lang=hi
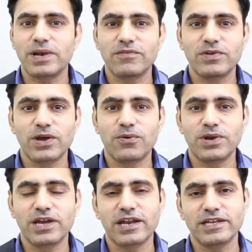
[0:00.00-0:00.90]
हल्की फुल्की
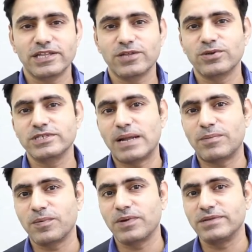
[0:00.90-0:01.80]
कोडिंग करना चाहते हैं तो इस
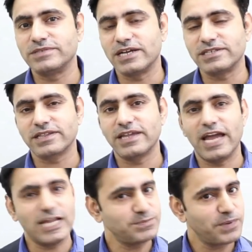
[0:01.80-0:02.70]
लैपटॉप के लिए जा सकते
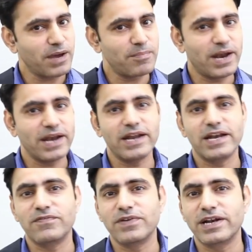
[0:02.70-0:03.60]
हैं एचपी का ब्रांड है
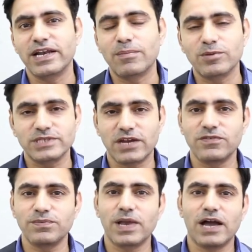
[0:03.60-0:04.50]
डेफिनेटली आपको
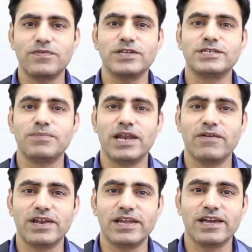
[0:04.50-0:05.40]
सर्विस भी काफ़ी अच्छी मिलने
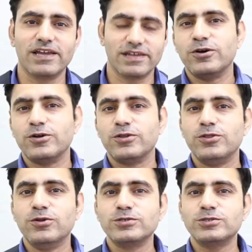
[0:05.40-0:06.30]
वाली है
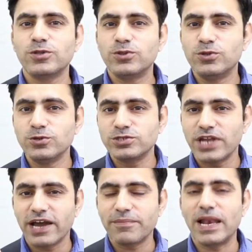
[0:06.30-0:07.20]
दोस्तों
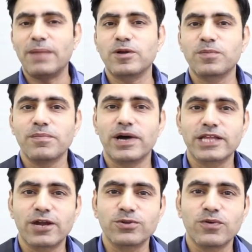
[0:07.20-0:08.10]
दूसरे अगर मैं लैपटॉप की
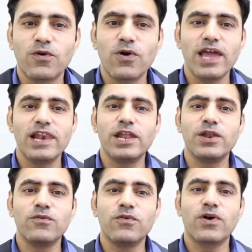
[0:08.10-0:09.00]
बात करूं तो वो है
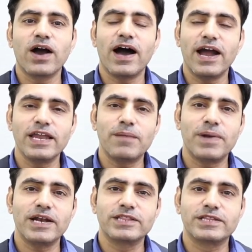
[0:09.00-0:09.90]
लेनोवो का आइडिया
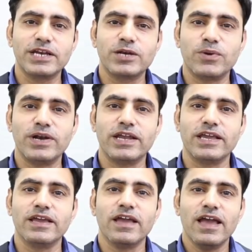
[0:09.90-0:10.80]
पैड थ्री
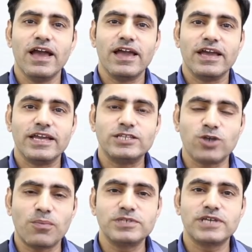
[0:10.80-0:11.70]
ये चौबीस